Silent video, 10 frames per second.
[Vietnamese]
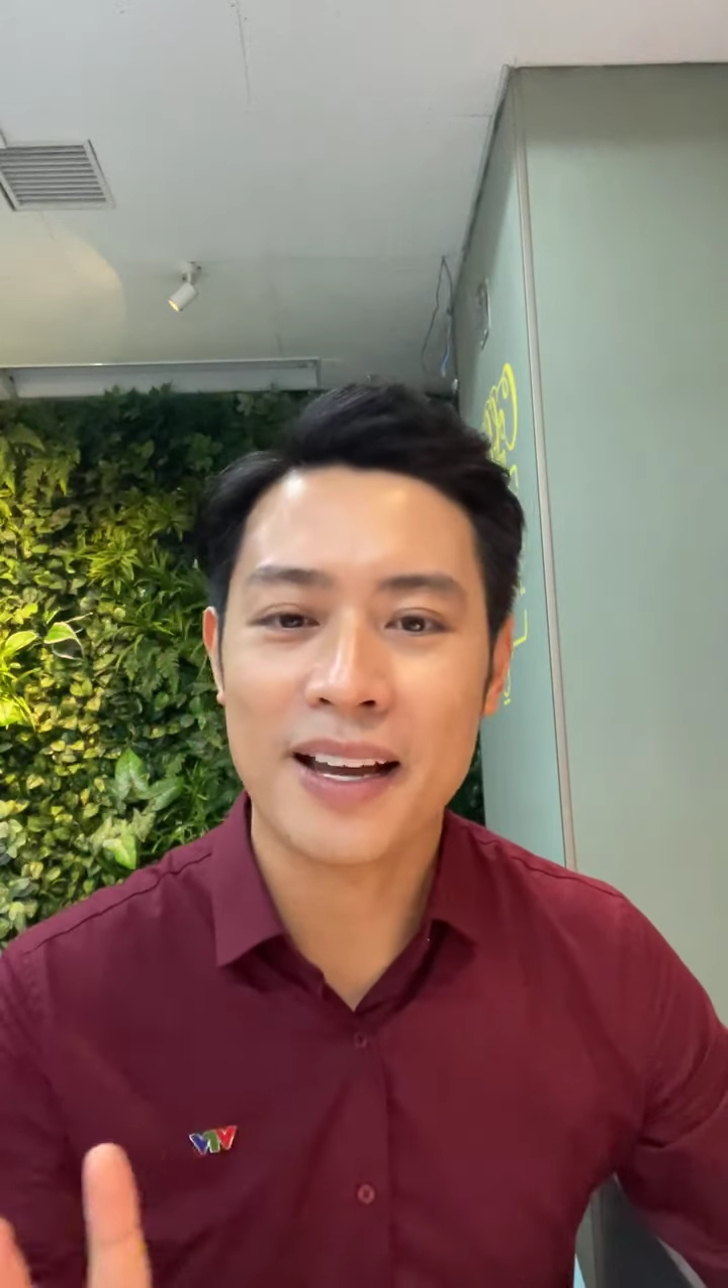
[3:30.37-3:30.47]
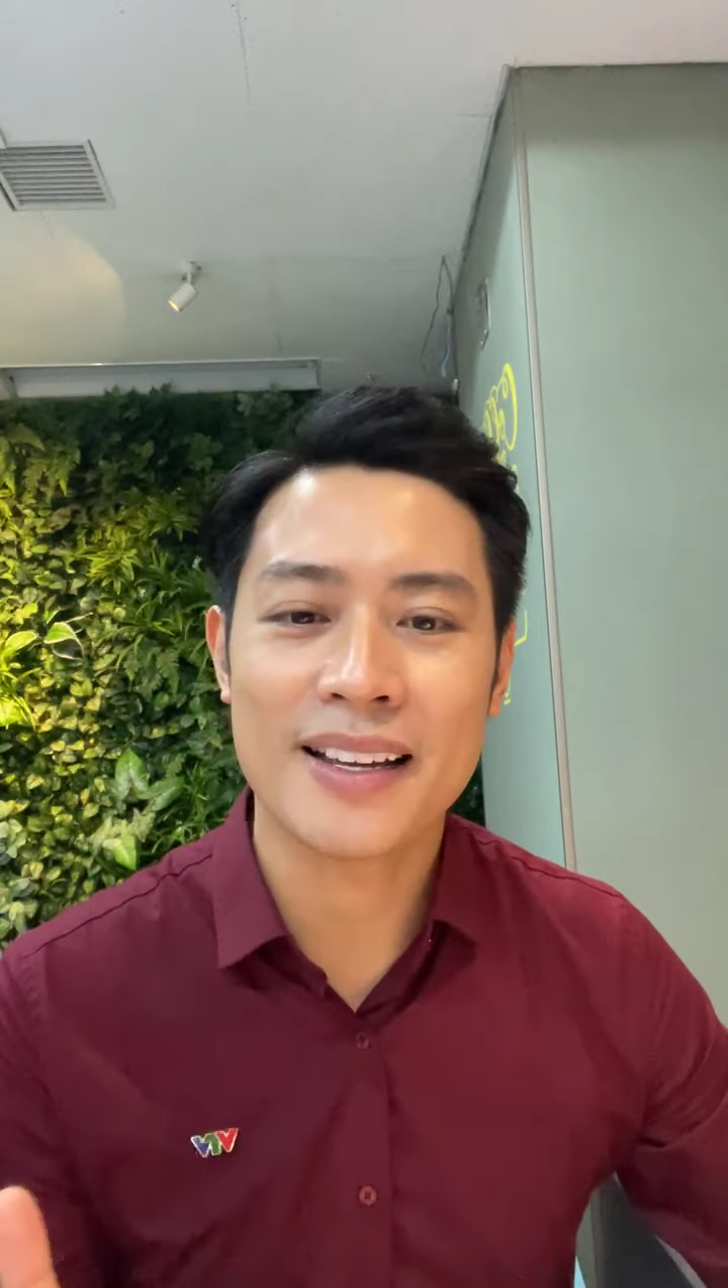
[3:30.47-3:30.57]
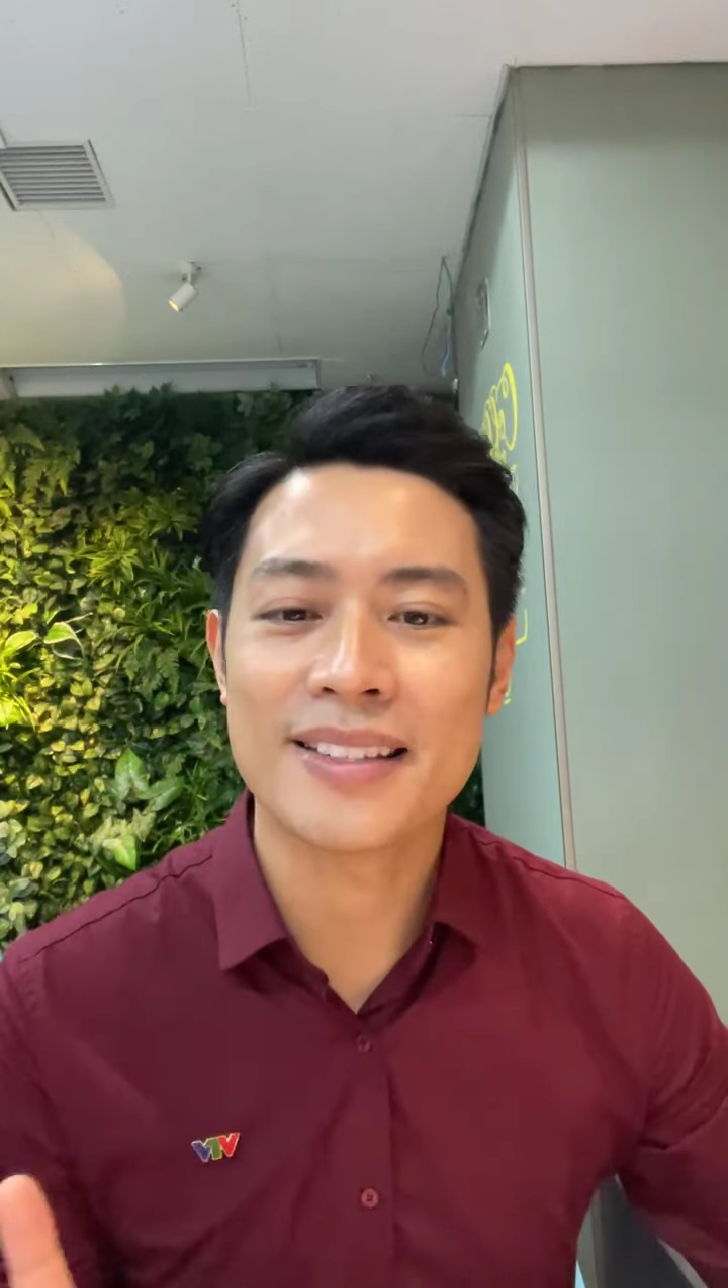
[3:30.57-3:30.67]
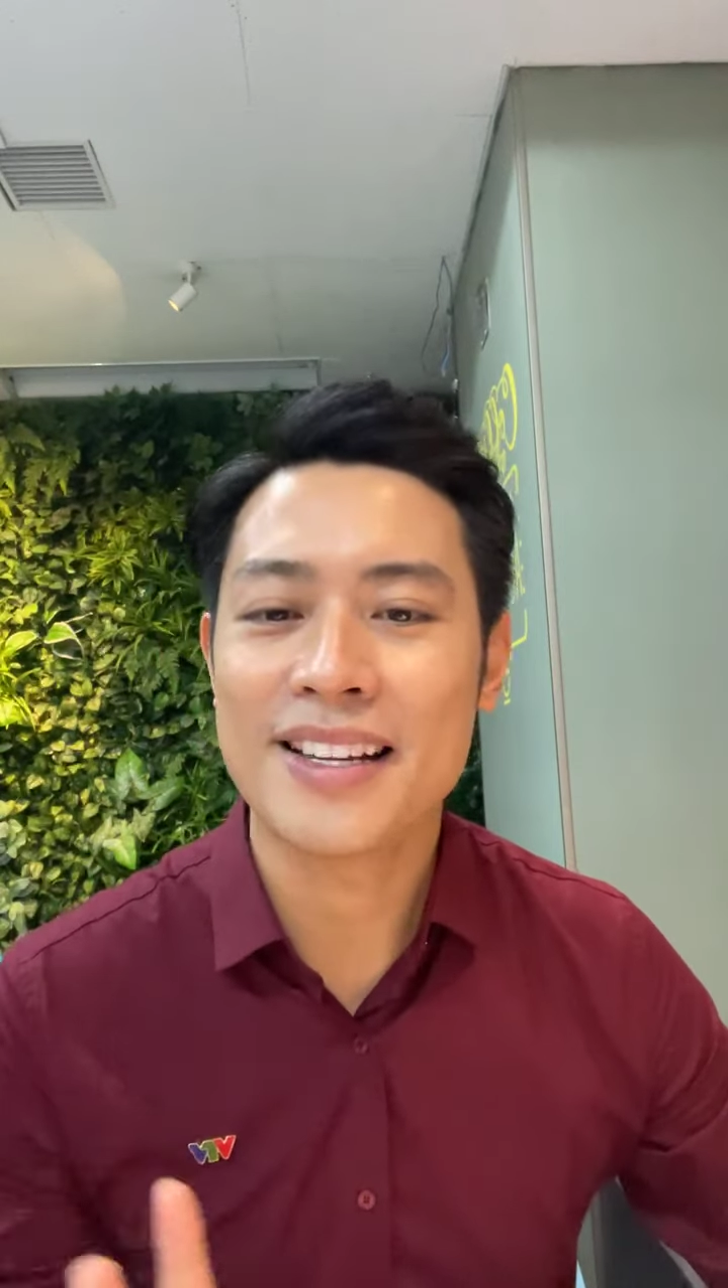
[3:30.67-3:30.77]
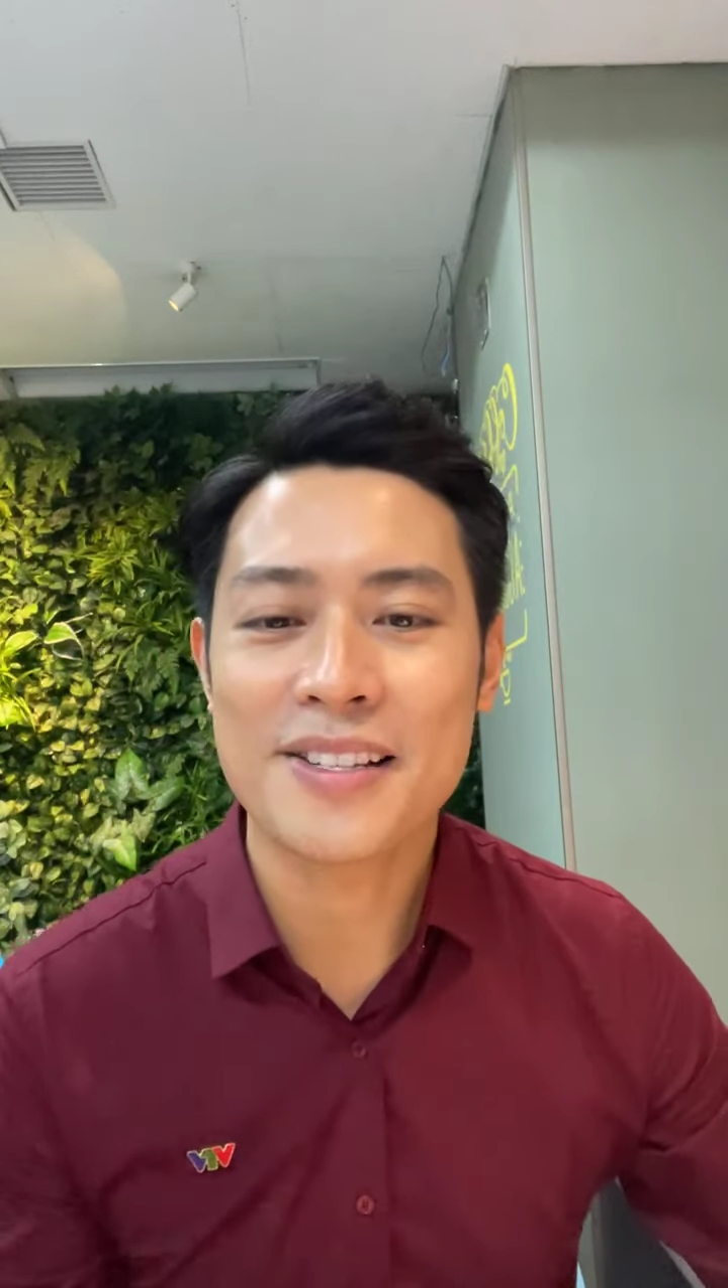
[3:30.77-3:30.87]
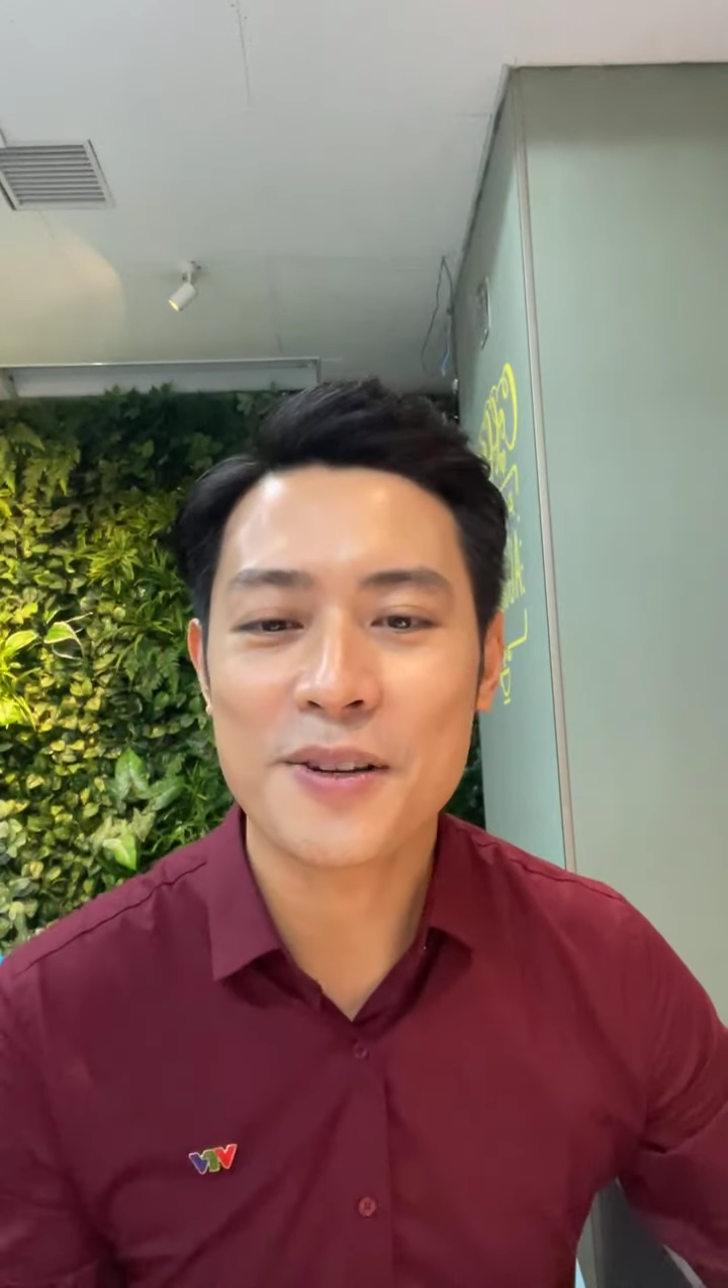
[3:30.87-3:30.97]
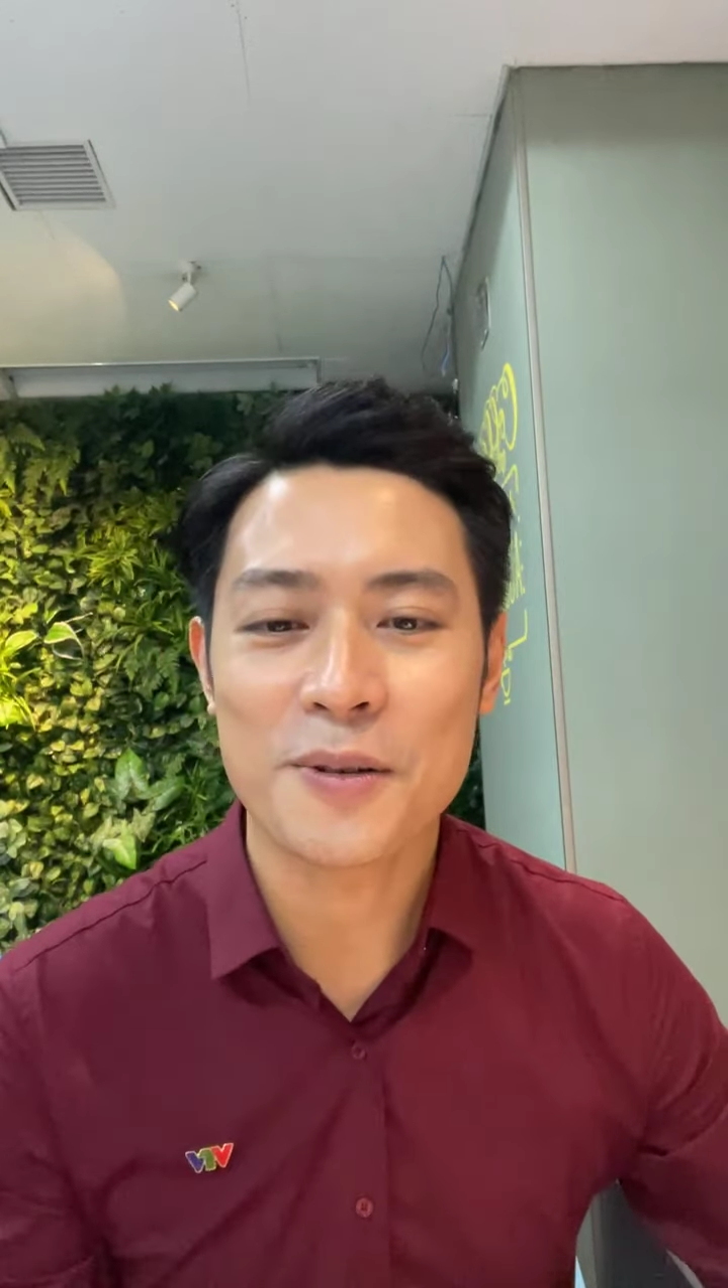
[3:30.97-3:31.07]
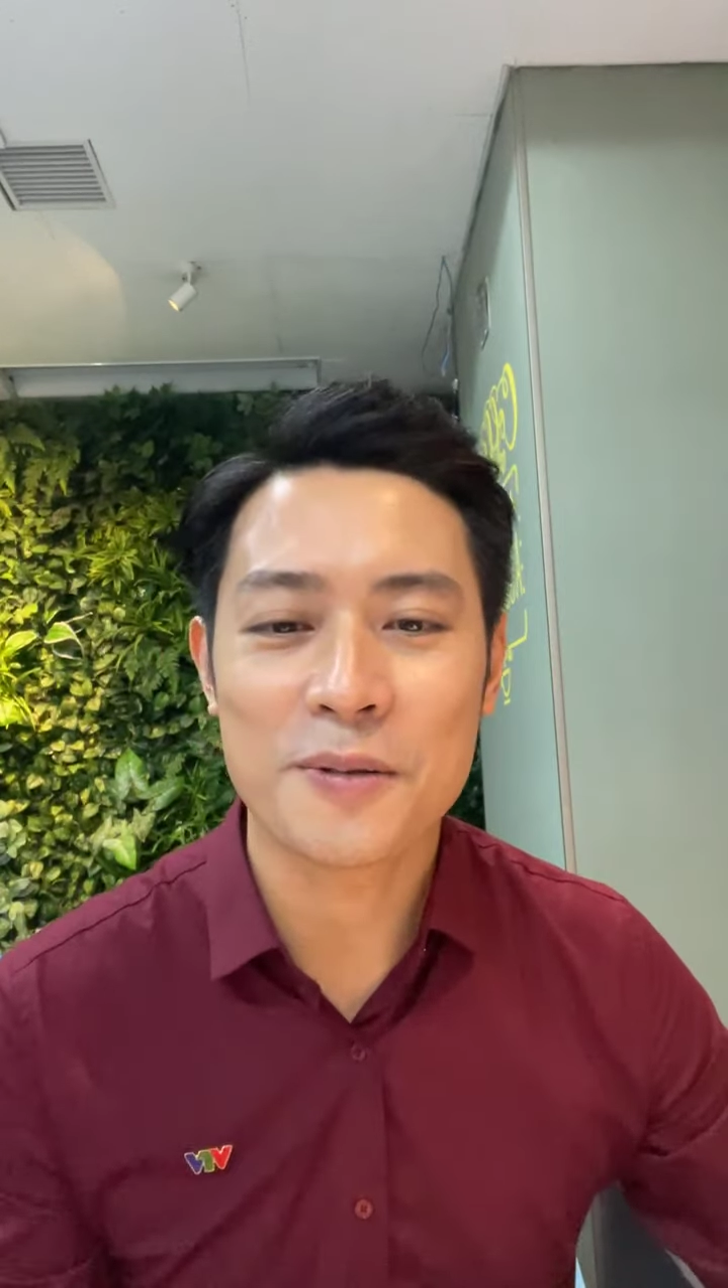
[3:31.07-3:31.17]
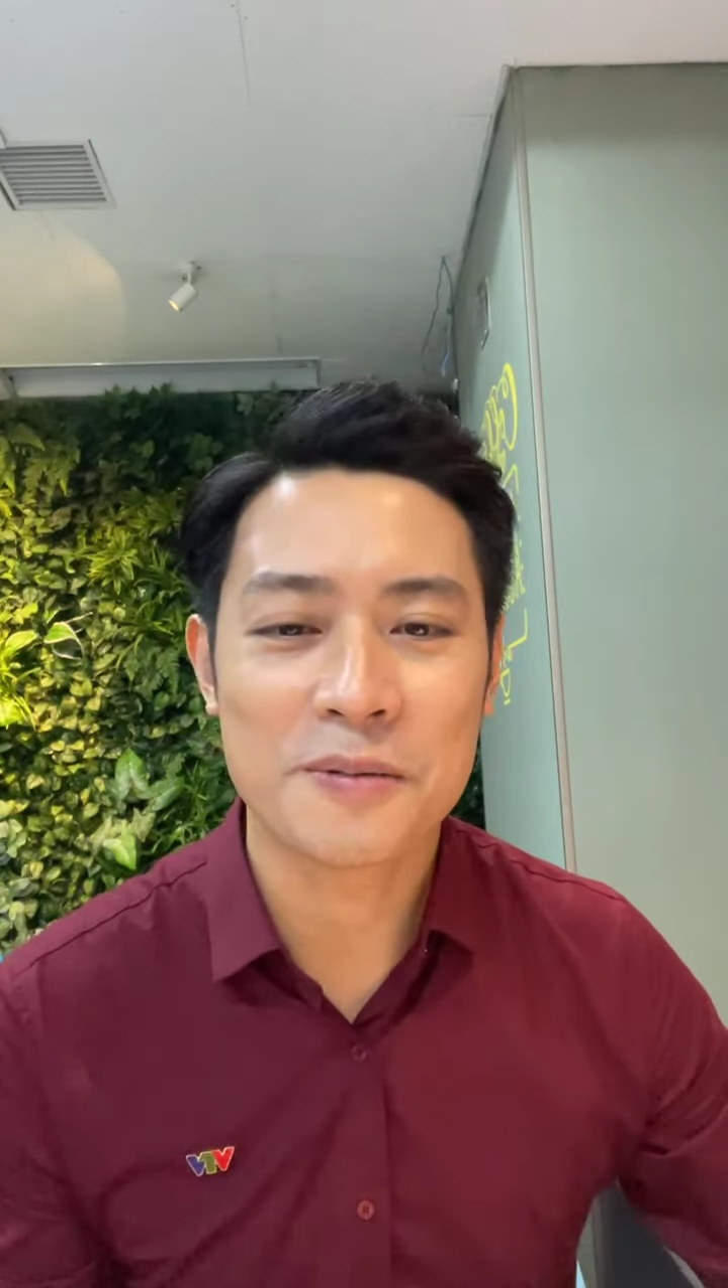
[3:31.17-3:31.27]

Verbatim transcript: mẻ, dễ chịu,